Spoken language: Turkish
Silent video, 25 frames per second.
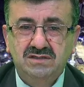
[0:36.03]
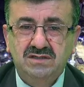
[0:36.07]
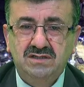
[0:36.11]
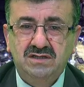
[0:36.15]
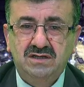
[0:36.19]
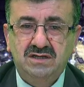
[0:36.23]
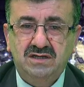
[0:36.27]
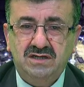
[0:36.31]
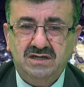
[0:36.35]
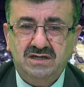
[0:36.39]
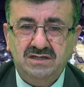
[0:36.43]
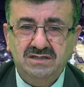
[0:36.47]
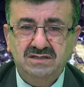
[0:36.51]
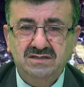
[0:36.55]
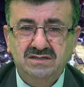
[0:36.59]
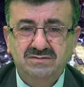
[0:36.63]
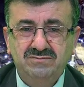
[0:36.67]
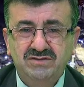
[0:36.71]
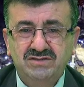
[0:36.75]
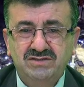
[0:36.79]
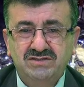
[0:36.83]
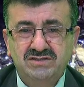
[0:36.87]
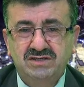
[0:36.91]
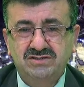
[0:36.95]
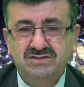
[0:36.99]
hangi
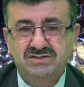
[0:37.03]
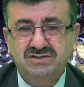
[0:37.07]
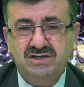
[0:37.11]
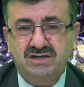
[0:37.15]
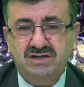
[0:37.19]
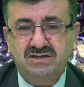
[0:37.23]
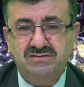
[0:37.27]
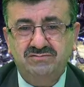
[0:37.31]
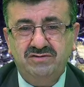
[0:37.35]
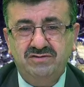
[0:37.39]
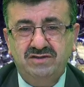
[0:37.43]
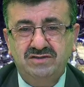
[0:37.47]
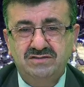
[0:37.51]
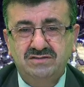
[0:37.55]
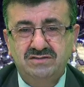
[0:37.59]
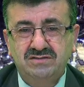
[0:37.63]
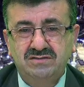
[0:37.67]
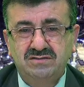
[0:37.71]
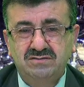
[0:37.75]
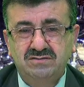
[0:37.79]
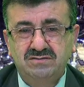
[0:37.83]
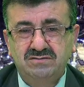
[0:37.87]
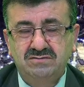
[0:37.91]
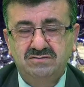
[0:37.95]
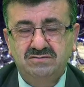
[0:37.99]
mesajlar var
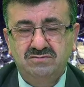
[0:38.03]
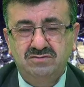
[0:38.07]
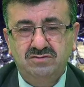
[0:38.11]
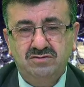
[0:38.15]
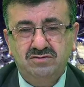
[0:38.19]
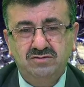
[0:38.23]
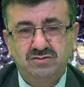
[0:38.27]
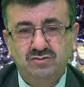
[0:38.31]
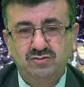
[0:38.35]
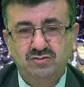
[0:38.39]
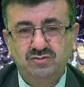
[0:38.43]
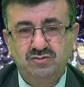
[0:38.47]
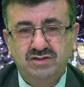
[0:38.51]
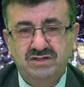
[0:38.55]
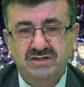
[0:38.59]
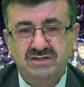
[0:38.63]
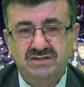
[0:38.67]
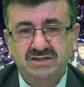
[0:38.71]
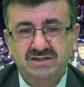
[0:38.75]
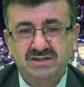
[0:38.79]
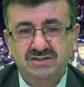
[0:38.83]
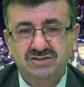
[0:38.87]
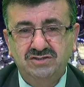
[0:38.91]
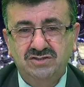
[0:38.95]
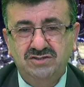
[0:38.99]
onun
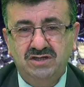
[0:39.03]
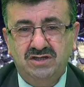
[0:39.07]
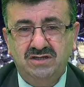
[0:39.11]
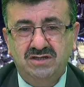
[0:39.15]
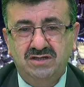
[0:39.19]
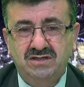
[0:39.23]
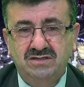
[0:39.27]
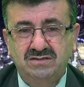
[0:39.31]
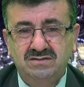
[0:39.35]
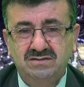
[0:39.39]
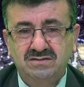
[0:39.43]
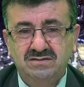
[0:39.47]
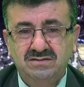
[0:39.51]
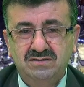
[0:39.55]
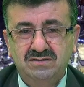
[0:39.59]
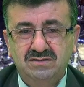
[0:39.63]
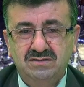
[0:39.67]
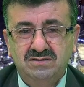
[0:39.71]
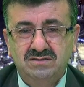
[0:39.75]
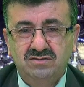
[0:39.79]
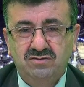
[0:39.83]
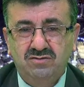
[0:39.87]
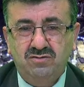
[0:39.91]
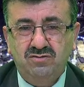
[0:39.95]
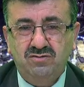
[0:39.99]
üzerinde inşallah
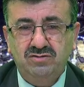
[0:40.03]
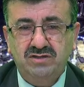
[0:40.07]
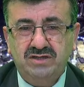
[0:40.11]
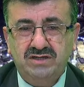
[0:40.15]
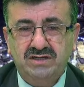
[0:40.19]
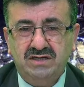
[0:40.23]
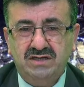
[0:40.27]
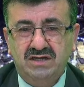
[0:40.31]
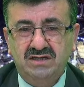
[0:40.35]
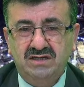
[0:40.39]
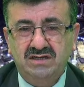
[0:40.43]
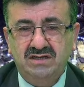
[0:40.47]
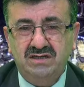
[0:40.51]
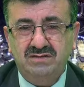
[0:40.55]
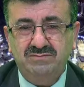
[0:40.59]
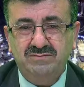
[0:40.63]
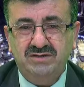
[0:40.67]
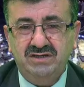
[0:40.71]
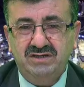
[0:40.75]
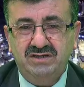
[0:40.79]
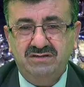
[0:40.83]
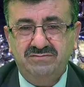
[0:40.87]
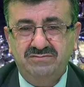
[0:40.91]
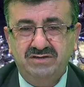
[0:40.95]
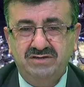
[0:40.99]
onları anlamaya
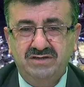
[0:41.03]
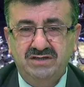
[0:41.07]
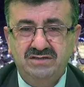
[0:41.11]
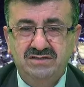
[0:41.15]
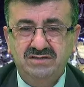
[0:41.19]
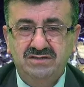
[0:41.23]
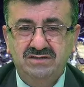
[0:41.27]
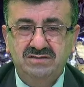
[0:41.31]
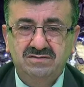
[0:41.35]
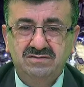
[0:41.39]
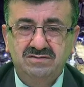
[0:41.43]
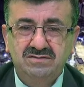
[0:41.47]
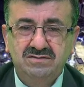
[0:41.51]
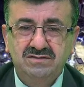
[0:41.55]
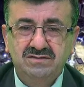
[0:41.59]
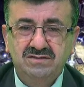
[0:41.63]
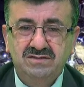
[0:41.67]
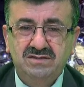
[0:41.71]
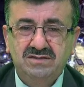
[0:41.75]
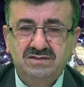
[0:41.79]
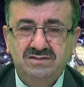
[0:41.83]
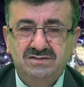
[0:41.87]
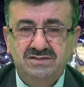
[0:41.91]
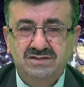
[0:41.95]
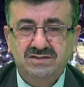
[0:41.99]
ve
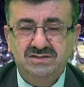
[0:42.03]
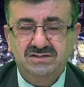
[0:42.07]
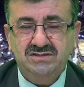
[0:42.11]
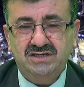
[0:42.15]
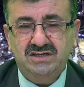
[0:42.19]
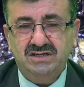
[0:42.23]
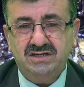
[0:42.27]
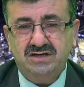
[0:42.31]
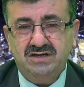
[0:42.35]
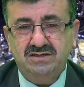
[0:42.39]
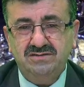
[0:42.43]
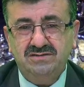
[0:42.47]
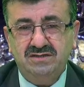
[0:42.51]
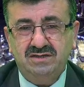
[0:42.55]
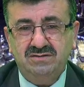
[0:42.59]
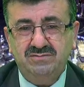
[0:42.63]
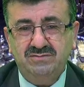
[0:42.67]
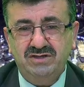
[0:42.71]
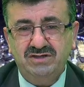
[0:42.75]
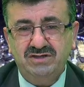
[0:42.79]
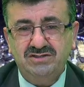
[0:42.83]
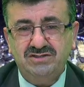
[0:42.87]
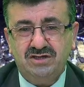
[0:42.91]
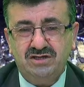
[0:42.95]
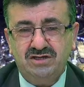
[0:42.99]
sizlere
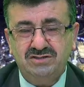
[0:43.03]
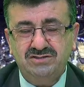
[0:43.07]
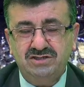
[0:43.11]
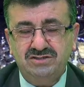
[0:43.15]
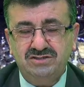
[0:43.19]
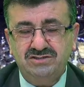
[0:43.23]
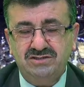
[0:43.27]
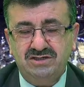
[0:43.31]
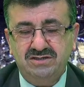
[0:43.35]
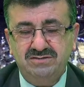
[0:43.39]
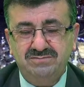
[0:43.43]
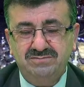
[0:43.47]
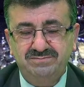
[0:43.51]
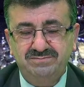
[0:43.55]
aktarmaya çalışacağım.